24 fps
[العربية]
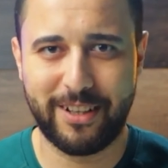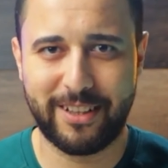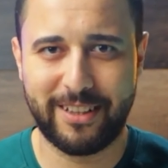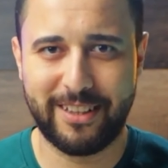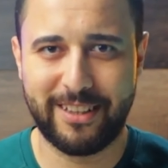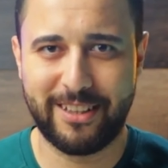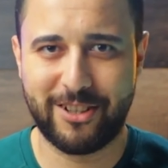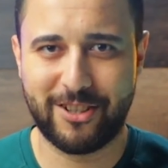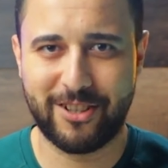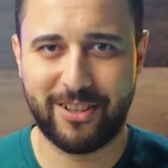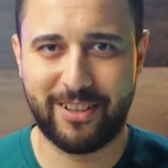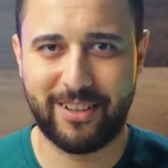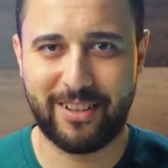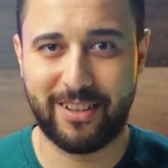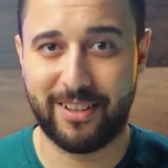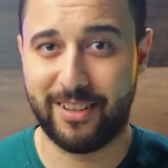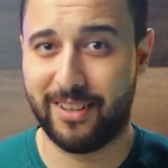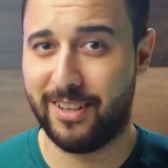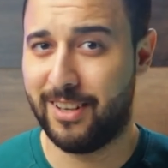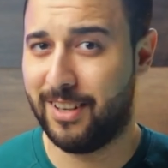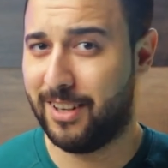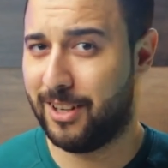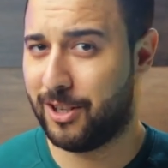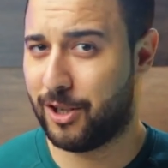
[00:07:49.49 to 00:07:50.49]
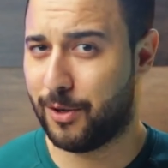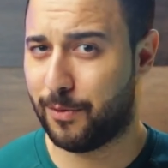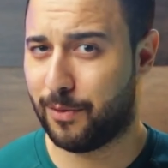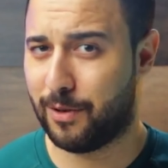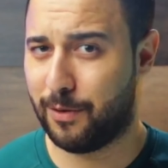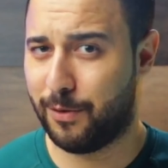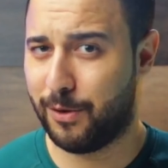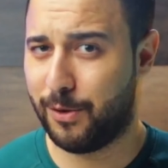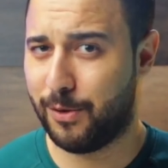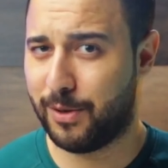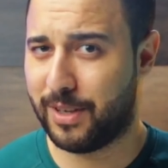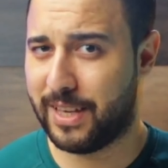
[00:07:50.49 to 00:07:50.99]
جديد ان شاء الله اشوفكم
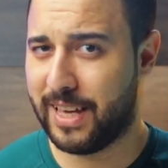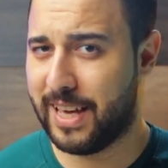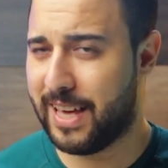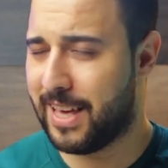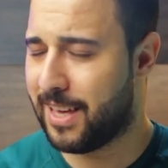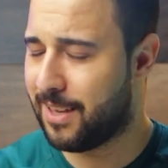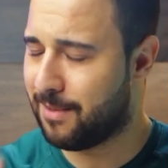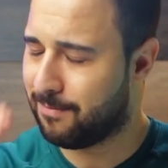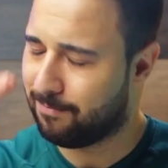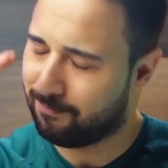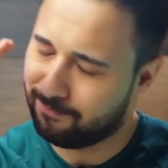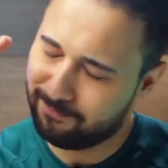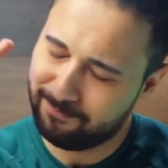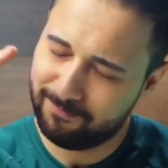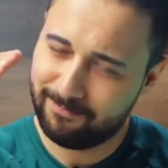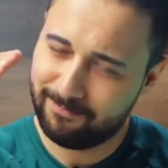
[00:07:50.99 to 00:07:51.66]
الفيديو الجاي